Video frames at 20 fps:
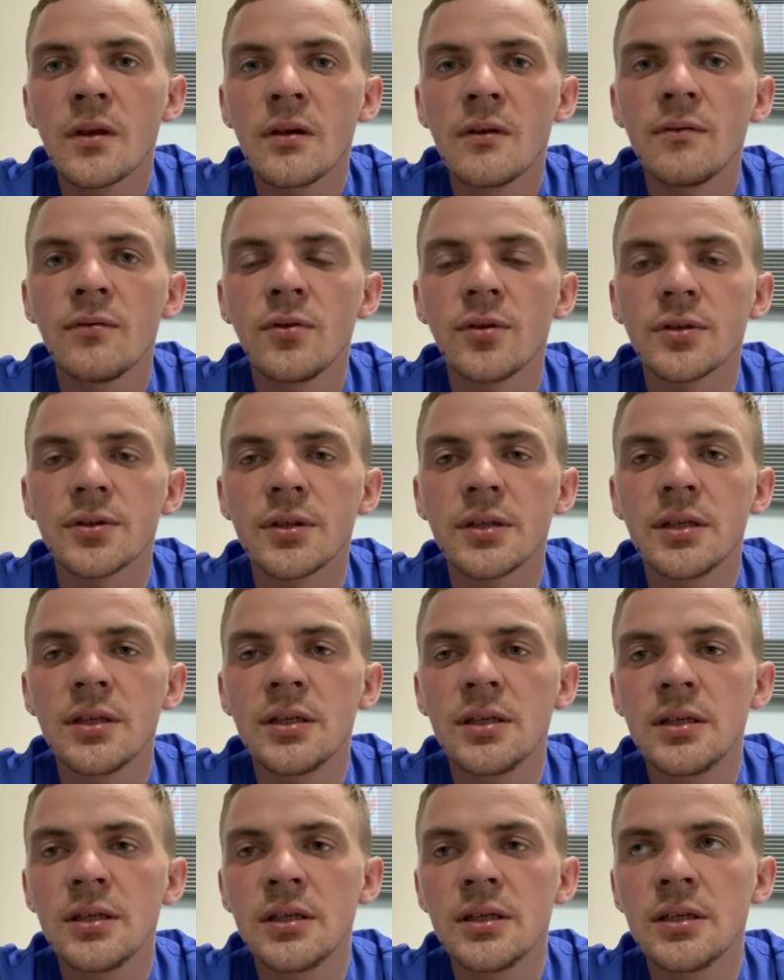Вот,
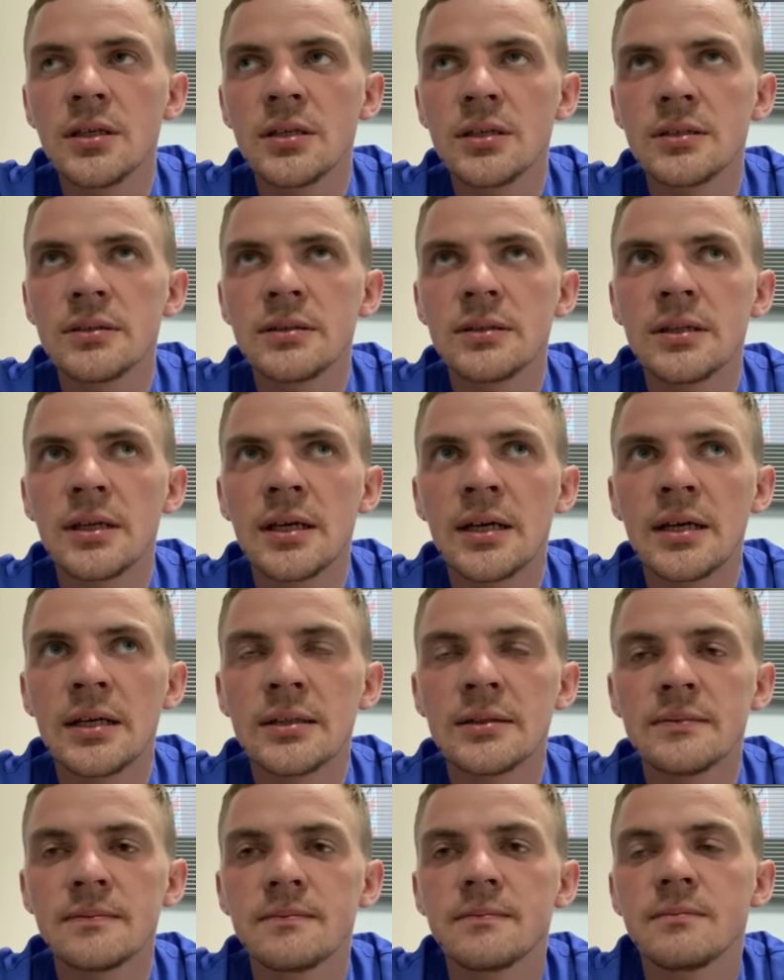и на